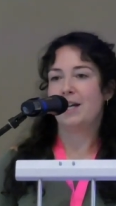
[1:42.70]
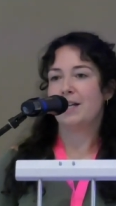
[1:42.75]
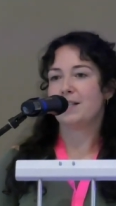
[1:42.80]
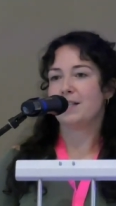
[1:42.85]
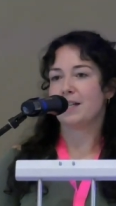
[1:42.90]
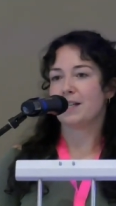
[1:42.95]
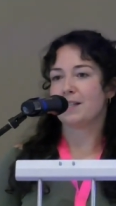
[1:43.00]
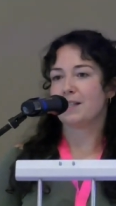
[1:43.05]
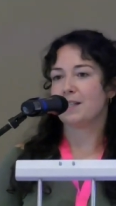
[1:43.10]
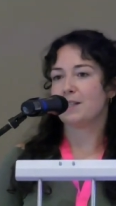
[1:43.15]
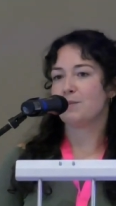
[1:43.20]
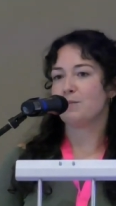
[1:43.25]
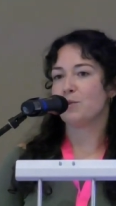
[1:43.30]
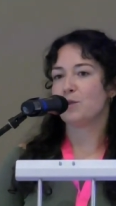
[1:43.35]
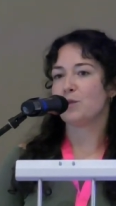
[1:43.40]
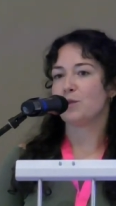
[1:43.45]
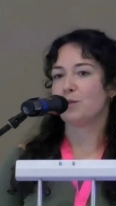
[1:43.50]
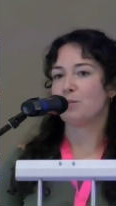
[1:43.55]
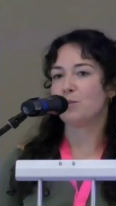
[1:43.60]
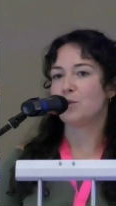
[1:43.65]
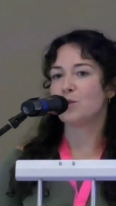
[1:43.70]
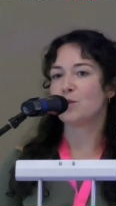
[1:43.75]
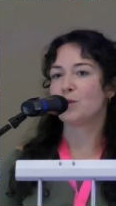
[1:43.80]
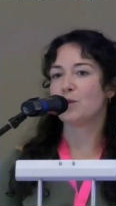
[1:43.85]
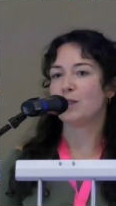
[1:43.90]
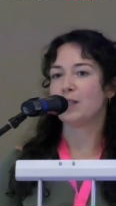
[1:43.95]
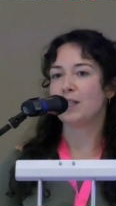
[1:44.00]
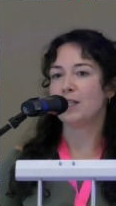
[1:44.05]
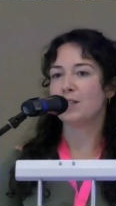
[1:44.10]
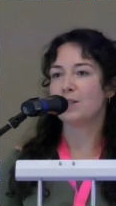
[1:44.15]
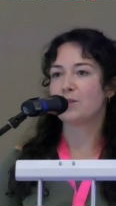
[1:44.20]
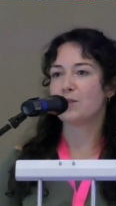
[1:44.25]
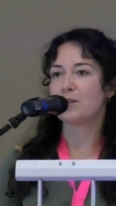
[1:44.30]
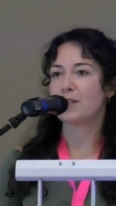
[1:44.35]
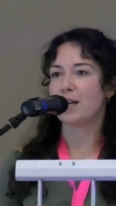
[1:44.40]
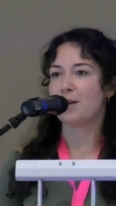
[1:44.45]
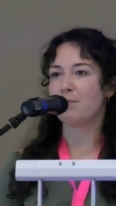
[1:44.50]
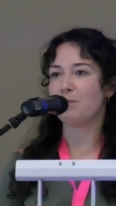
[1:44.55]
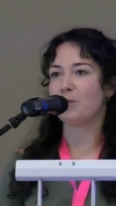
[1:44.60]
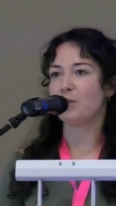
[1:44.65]
Sexismus und Misogynie
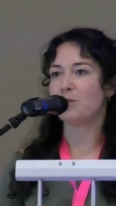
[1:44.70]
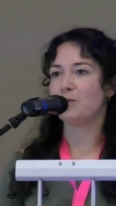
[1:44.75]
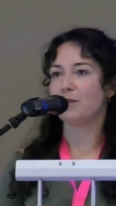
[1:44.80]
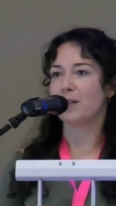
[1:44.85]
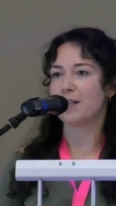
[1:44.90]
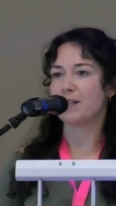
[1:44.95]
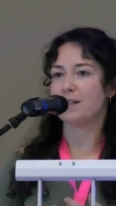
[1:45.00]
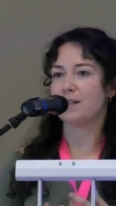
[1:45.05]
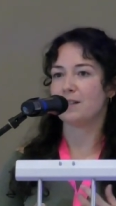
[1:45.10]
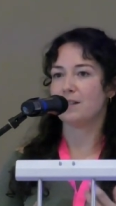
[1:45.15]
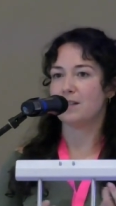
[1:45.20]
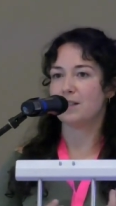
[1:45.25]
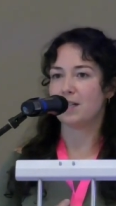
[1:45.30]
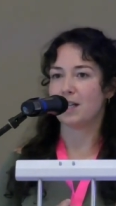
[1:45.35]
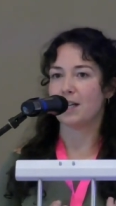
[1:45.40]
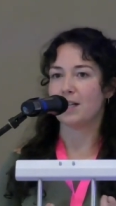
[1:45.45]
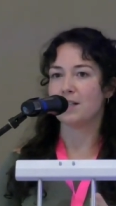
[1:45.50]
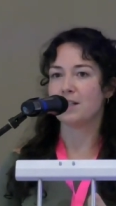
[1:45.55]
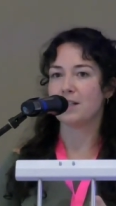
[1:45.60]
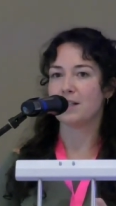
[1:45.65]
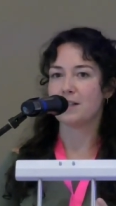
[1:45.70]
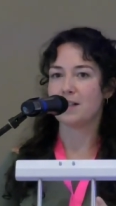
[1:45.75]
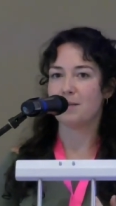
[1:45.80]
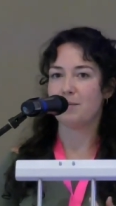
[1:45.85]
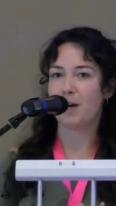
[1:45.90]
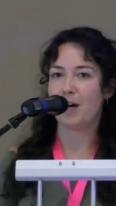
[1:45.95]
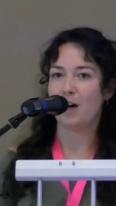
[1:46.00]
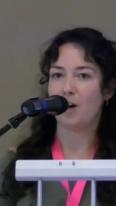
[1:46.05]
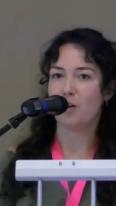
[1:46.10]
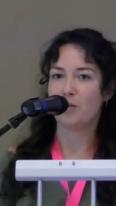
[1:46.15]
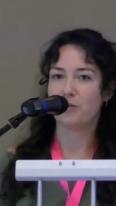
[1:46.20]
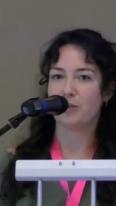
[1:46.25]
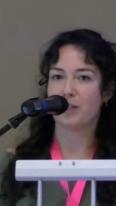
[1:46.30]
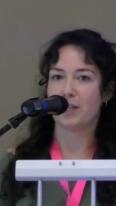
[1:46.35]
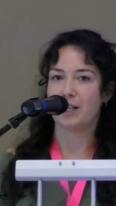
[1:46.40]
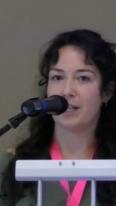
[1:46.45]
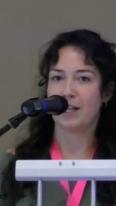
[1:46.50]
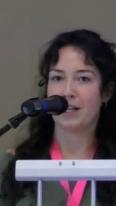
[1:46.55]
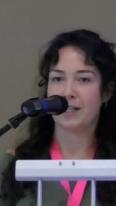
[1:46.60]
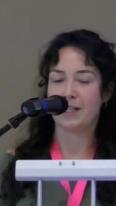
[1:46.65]
zusammen und was trennt das aber auch
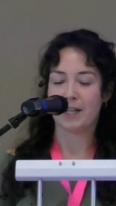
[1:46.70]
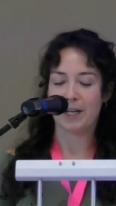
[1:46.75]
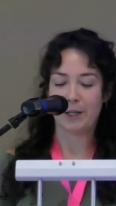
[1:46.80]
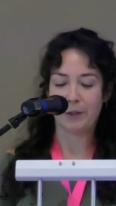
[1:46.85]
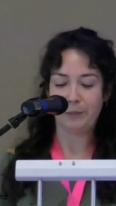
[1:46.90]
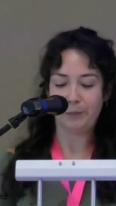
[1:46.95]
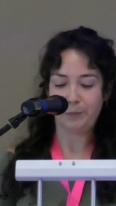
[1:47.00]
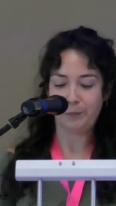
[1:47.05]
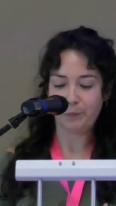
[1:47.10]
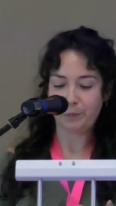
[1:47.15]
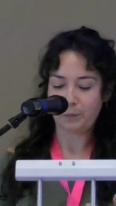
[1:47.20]
voneinander.